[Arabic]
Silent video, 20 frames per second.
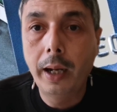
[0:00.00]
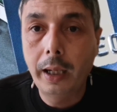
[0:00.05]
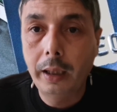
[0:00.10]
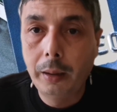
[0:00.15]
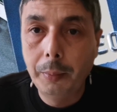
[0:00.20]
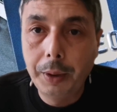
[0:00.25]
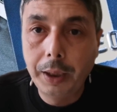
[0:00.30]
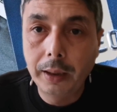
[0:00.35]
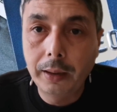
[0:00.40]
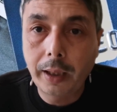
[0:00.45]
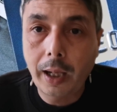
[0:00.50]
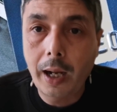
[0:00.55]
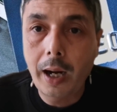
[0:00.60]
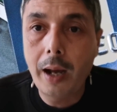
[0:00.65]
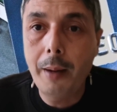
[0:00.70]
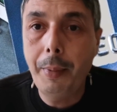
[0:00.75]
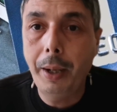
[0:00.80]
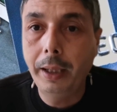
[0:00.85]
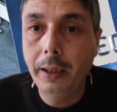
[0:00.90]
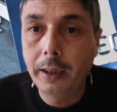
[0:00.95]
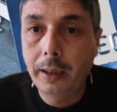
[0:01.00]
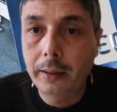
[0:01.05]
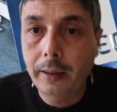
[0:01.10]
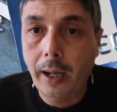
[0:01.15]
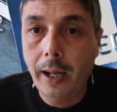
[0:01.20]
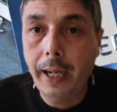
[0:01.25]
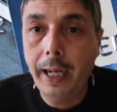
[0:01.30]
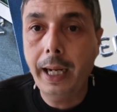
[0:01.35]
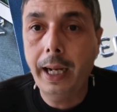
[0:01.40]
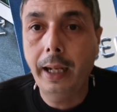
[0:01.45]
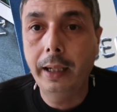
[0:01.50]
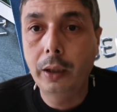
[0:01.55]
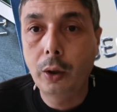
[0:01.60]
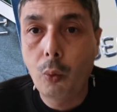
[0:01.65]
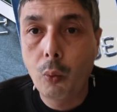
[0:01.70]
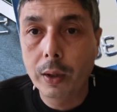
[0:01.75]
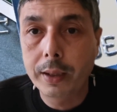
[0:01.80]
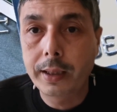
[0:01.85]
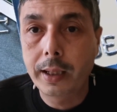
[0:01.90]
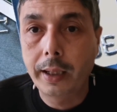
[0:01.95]
قدمتي الطلب عندك تاريخ
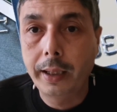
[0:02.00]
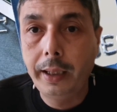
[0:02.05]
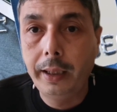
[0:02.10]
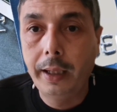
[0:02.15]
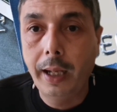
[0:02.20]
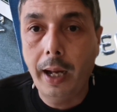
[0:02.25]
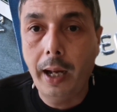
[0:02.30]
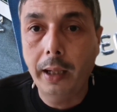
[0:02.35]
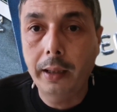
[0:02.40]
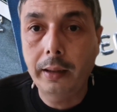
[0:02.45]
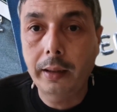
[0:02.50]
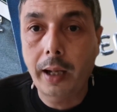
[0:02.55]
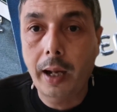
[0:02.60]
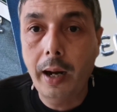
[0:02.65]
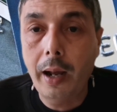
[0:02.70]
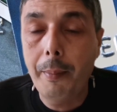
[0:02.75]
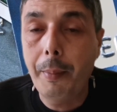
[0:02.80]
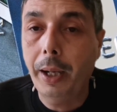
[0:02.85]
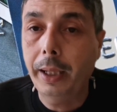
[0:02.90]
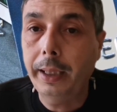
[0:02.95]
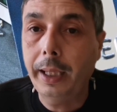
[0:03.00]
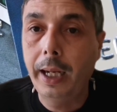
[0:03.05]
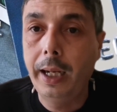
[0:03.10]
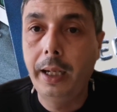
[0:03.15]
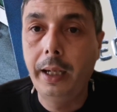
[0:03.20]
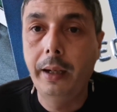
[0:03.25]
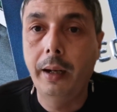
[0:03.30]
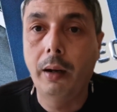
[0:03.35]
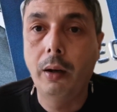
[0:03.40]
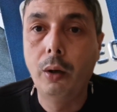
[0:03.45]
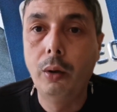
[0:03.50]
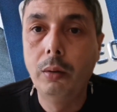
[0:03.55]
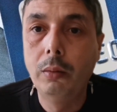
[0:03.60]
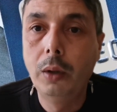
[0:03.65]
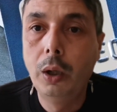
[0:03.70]
عندك وصل ايداع هذا الطلب عطيه لينا